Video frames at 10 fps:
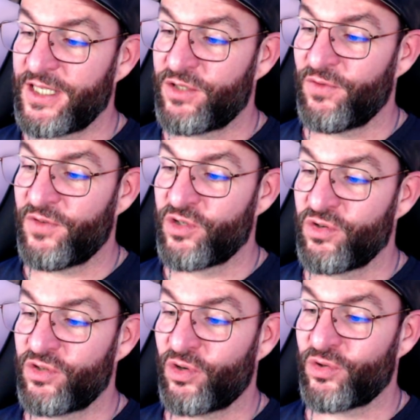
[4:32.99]
il suffit
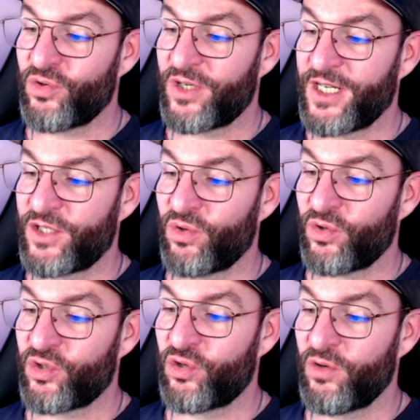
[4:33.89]
juste que tu cliques
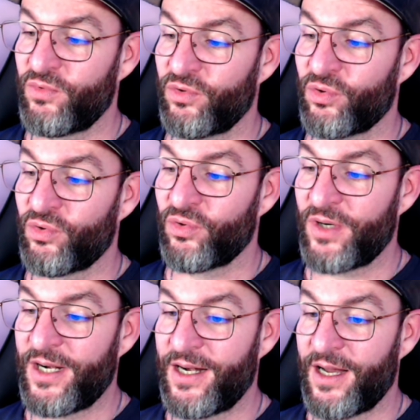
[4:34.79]
sur ce bouton
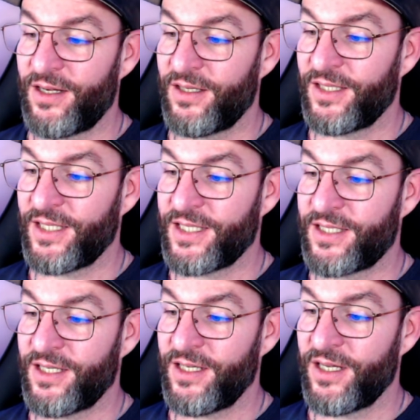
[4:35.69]
là,
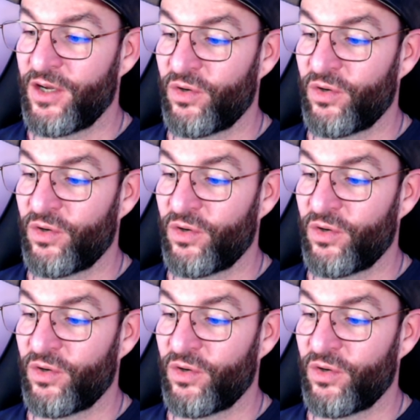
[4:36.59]
ici,